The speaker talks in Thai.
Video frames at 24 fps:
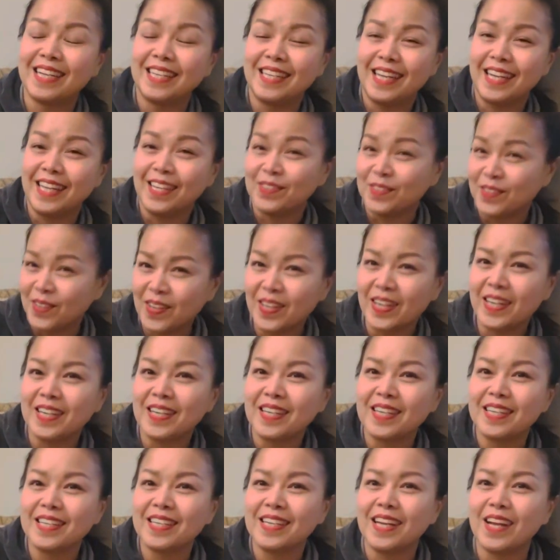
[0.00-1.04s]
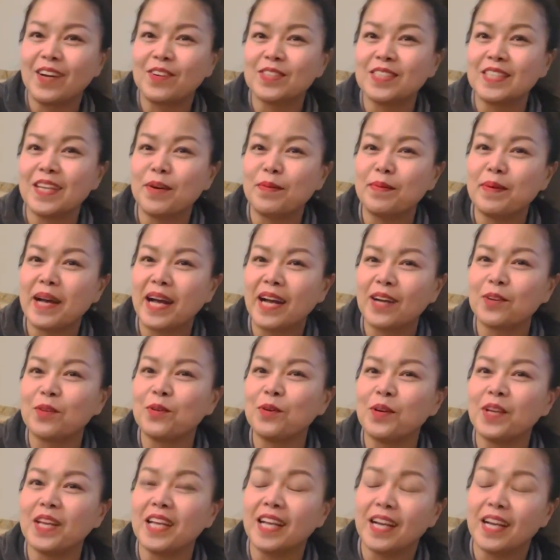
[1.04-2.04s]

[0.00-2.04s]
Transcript: แล้วเราจะมาคุย